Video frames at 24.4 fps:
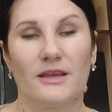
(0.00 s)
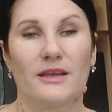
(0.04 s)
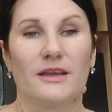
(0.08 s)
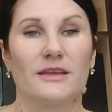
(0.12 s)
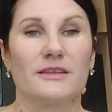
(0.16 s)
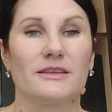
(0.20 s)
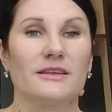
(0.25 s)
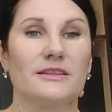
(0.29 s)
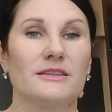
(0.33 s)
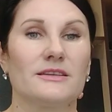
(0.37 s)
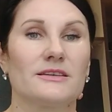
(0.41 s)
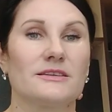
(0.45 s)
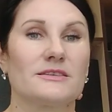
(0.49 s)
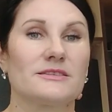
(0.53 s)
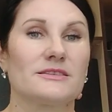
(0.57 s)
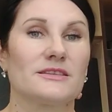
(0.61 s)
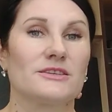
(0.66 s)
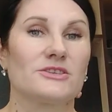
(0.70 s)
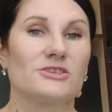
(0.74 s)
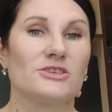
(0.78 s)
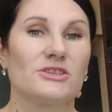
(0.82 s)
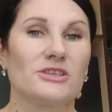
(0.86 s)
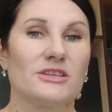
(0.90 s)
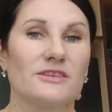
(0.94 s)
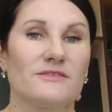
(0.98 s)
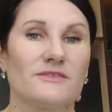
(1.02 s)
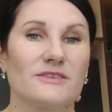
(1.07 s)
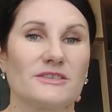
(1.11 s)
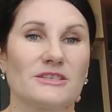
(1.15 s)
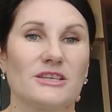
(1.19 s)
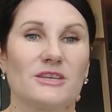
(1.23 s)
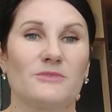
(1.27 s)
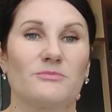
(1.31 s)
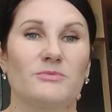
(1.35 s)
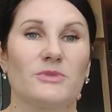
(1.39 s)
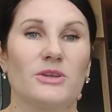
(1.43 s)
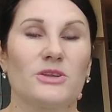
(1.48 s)
Хотела сначала
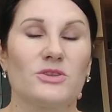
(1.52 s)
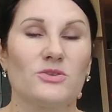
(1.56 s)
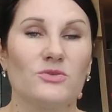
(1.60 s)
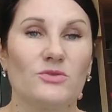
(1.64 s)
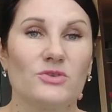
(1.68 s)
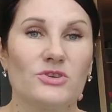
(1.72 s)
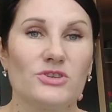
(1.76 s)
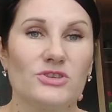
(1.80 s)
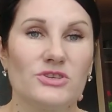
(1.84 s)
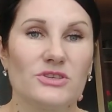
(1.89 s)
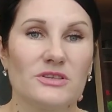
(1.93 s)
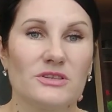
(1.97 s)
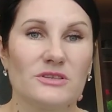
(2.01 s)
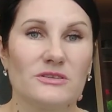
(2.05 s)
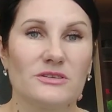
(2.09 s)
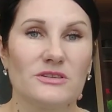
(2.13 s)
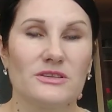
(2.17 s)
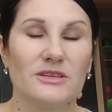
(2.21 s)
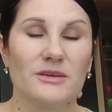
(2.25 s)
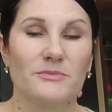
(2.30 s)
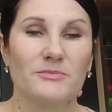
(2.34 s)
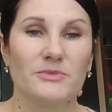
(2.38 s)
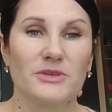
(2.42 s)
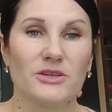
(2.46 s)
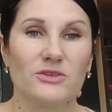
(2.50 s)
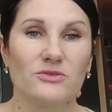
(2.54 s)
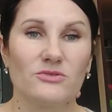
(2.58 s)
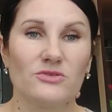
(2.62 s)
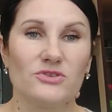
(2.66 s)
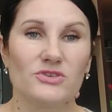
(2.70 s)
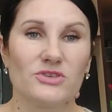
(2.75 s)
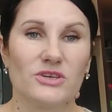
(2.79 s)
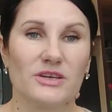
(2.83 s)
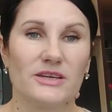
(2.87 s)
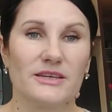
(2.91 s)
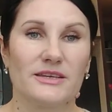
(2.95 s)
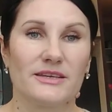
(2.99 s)
вязать платоч... не
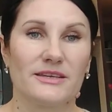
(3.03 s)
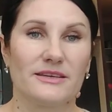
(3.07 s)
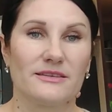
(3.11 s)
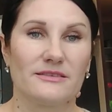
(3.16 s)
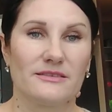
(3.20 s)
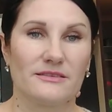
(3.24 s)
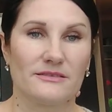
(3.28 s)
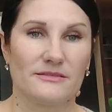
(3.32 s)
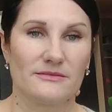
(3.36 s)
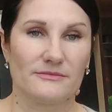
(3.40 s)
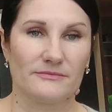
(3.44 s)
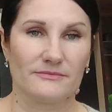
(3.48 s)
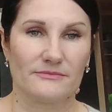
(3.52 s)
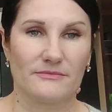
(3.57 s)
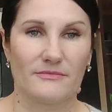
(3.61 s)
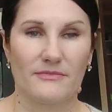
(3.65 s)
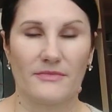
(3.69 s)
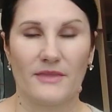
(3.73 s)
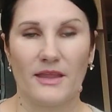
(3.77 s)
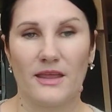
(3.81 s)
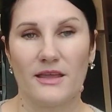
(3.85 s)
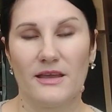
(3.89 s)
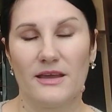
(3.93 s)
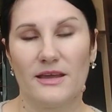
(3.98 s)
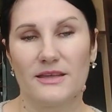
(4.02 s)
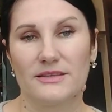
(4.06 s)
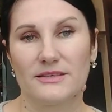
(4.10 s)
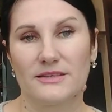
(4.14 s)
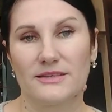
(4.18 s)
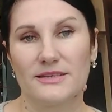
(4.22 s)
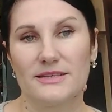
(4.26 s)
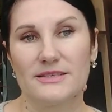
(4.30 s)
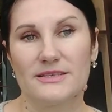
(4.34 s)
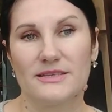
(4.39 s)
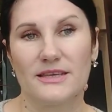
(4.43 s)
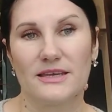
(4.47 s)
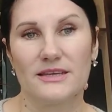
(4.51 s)
платочка, а этот,
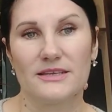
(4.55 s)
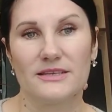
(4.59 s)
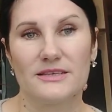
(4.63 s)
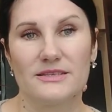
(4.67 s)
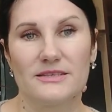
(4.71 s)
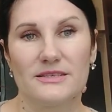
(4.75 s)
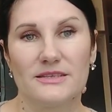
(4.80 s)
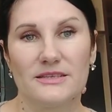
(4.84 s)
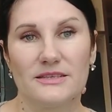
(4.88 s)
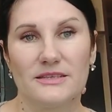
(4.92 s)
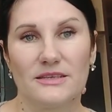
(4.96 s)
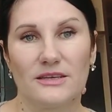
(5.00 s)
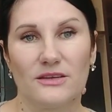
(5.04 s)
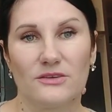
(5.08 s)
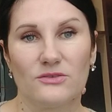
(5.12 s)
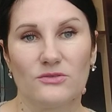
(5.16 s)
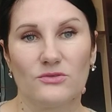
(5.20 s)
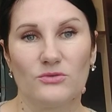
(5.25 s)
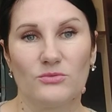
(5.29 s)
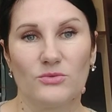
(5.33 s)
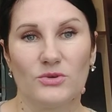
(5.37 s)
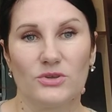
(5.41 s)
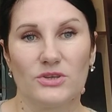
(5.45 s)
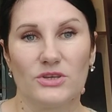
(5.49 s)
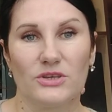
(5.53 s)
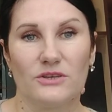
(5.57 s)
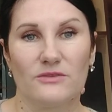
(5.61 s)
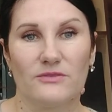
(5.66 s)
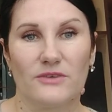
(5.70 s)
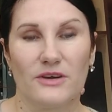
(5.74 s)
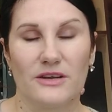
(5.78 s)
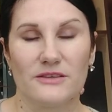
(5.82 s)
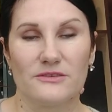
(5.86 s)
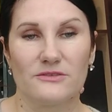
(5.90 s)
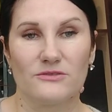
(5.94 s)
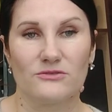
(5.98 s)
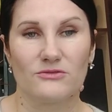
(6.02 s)
английская резинка, и ну, думаю, не
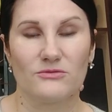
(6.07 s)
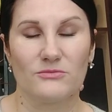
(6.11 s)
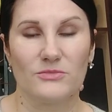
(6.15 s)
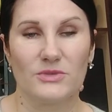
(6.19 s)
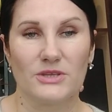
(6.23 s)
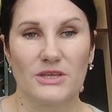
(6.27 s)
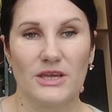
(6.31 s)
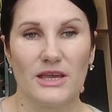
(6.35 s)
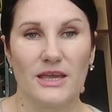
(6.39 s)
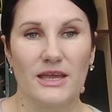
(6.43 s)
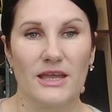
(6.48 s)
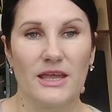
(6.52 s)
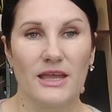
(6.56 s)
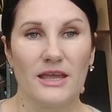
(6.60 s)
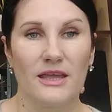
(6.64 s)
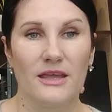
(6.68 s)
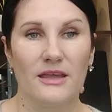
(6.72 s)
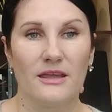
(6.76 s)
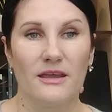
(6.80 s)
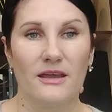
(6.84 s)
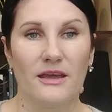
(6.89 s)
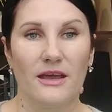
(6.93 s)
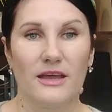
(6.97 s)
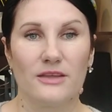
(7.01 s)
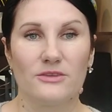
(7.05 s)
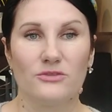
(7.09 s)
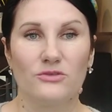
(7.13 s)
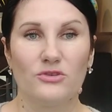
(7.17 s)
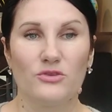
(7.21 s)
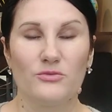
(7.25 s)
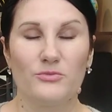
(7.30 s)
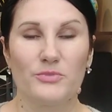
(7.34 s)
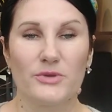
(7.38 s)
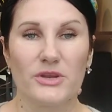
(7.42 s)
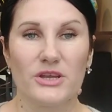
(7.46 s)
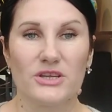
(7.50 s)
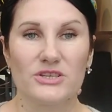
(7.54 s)
хватит. У меня
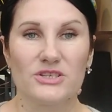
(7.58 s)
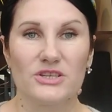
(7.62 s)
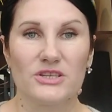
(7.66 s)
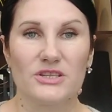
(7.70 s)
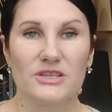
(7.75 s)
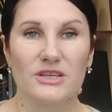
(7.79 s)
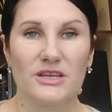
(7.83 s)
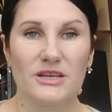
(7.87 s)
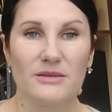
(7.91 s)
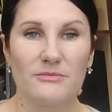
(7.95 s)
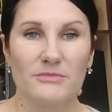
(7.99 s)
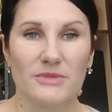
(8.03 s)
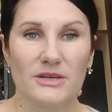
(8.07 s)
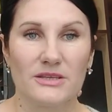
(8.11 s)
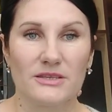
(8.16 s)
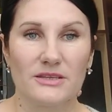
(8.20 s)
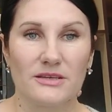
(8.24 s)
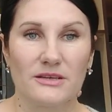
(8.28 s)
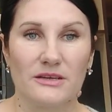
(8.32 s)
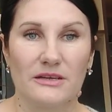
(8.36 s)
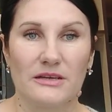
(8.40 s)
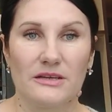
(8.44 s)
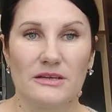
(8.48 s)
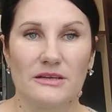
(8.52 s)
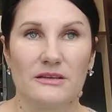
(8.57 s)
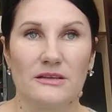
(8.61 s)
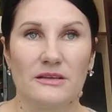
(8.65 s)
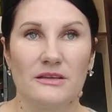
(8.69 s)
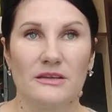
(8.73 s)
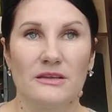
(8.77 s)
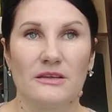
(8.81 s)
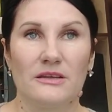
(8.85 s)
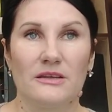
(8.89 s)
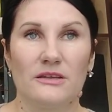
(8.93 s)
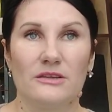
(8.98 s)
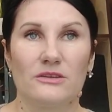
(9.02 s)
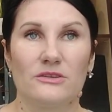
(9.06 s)
одной пряжи три мотка,
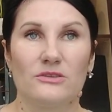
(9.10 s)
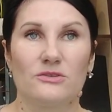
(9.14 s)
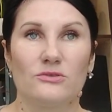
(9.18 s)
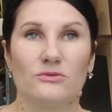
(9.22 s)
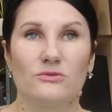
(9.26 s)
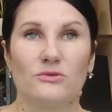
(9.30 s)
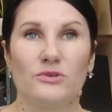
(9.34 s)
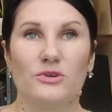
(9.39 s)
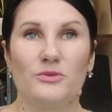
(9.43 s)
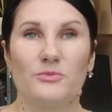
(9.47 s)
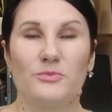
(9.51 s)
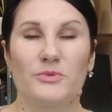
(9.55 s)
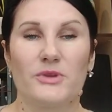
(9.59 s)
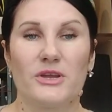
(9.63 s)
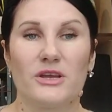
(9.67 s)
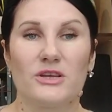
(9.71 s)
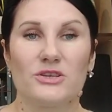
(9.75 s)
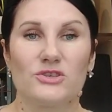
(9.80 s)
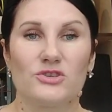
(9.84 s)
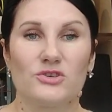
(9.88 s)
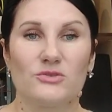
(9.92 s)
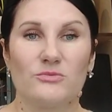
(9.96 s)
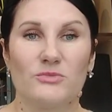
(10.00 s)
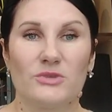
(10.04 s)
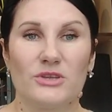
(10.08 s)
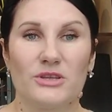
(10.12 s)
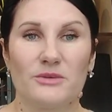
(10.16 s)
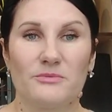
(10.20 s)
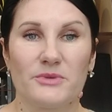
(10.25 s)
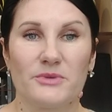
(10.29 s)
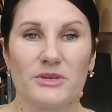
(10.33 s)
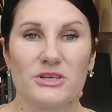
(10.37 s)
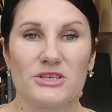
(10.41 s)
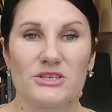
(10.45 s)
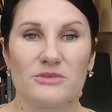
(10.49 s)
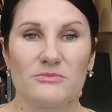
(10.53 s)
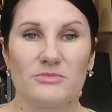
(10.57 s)
другой пряжи, у меня
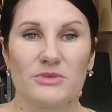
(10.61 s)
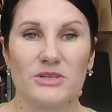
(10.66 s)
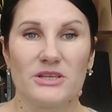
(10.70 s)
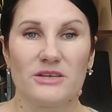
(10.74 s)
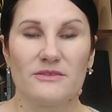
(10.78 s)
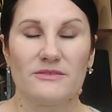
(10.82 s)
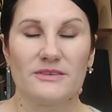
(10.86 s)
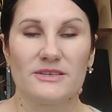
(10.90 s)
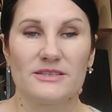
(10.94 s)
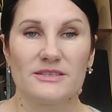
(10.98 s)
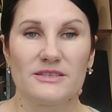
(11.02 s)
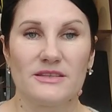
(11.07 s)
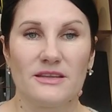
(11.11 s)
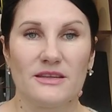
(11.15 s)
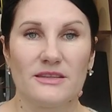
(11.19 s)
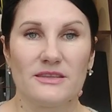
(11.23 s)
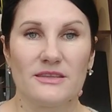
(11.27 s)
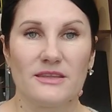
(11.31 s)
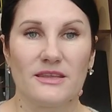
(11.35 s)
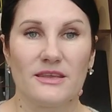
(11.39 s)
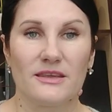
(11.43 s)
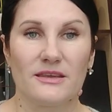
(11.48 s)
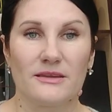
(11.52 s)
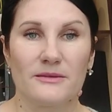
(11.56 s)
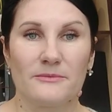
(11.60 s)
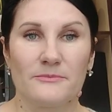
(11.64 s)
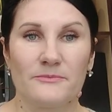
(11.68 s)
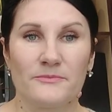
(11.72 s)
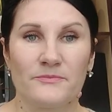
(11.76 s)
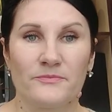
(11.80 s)
пряжа была в остатке,